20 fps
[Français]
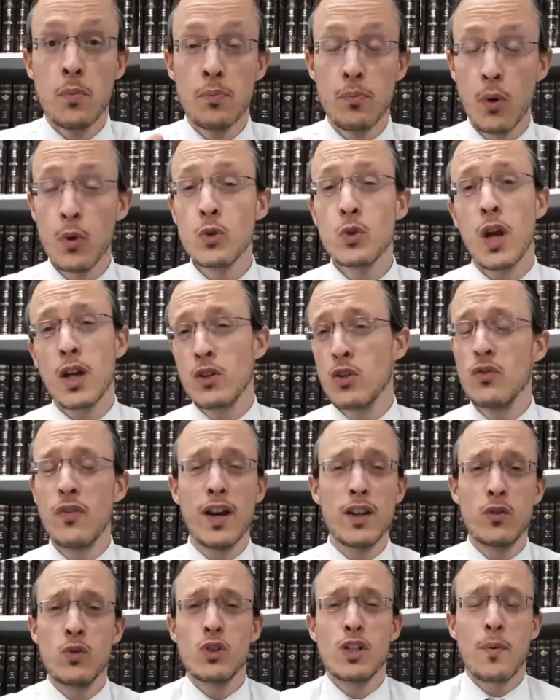Bonjour à toutes et
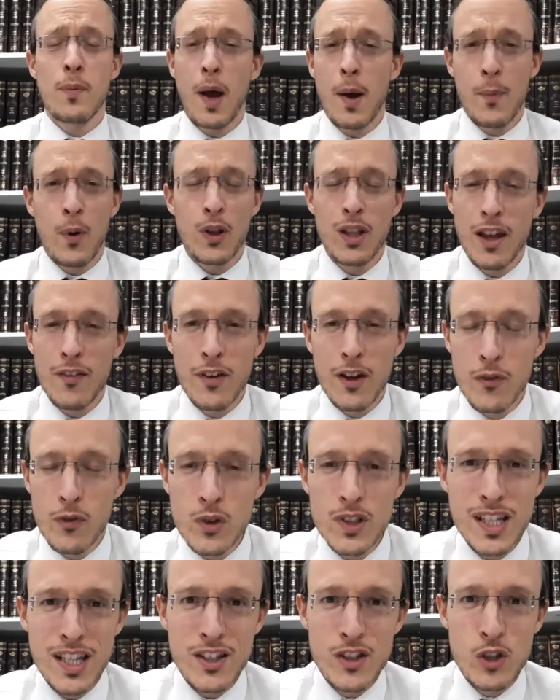à tous, j'aimerais aborder avec
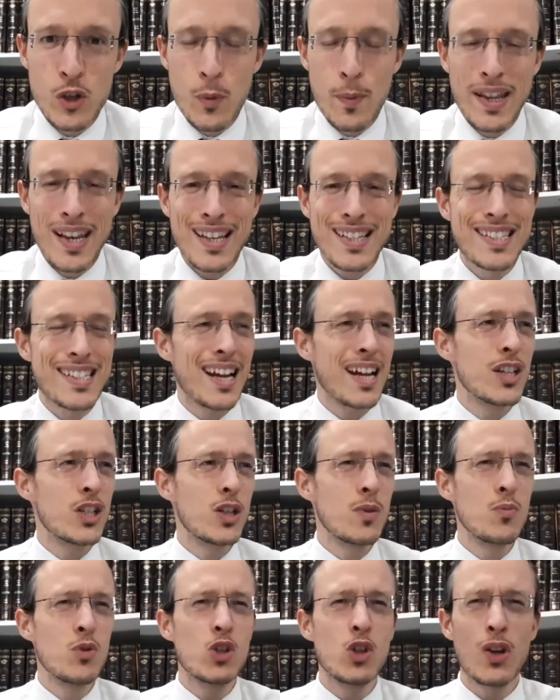vous cette semaine un
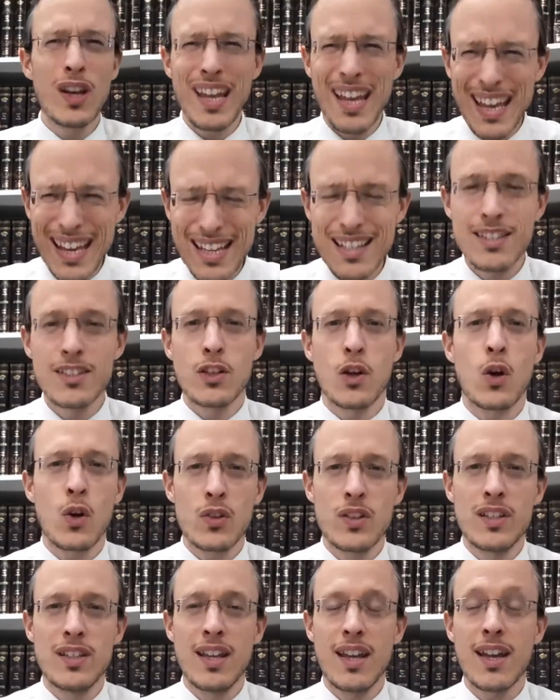Zerachimshon
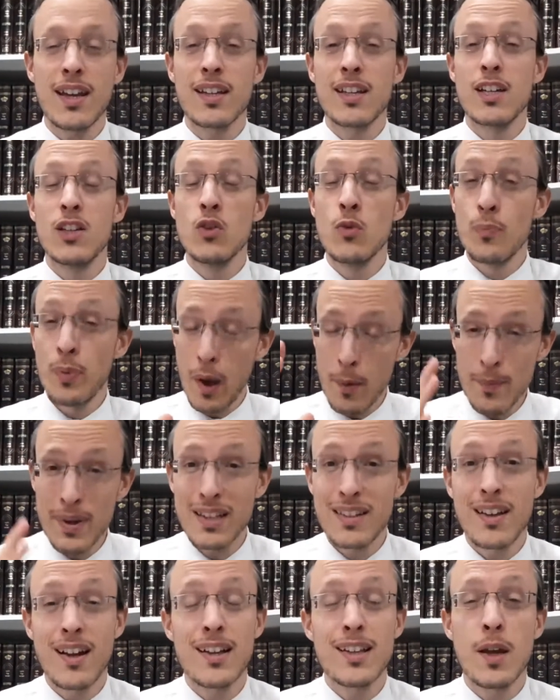extraordinaire qui nous
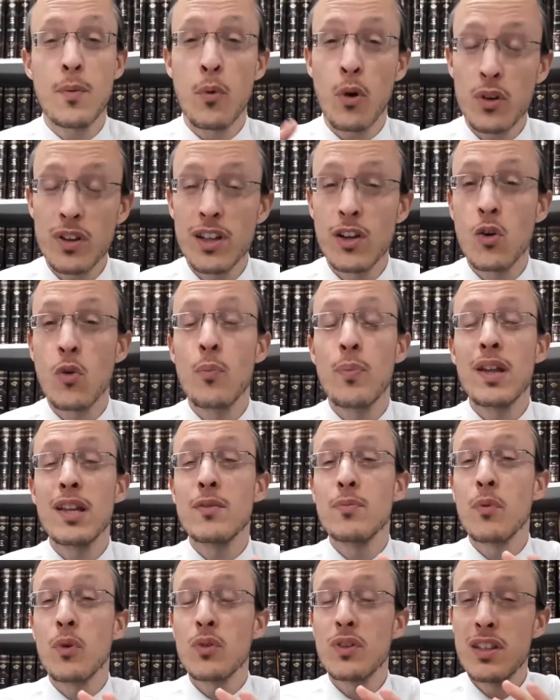permettra d'aborder
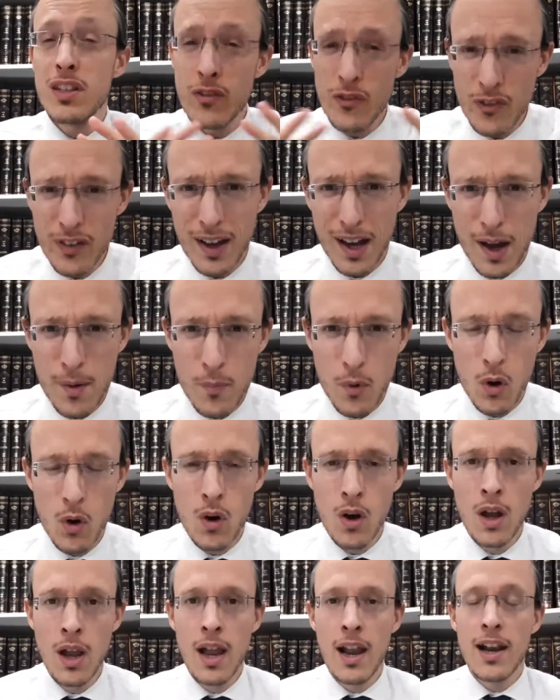complètement
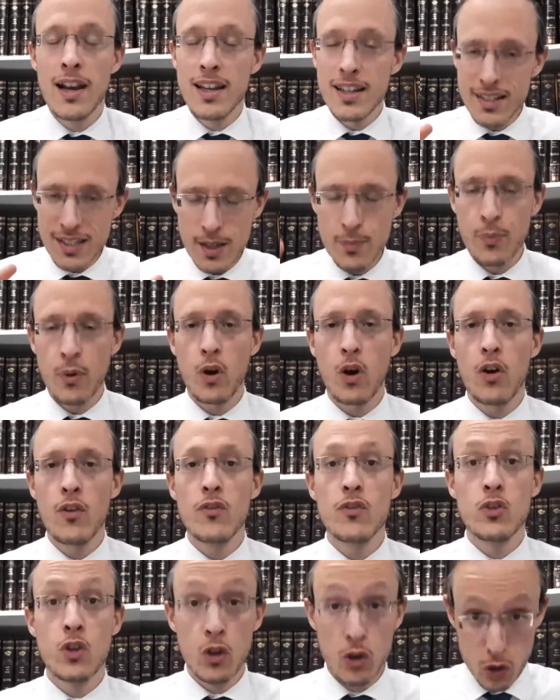différemment les
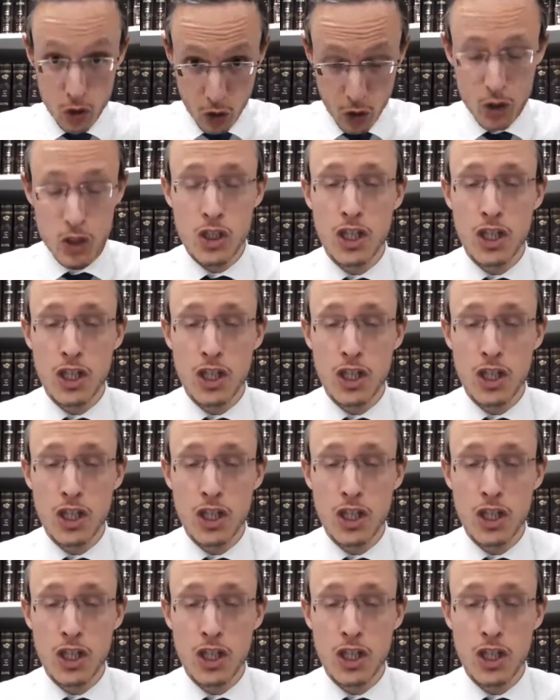épreuves de notre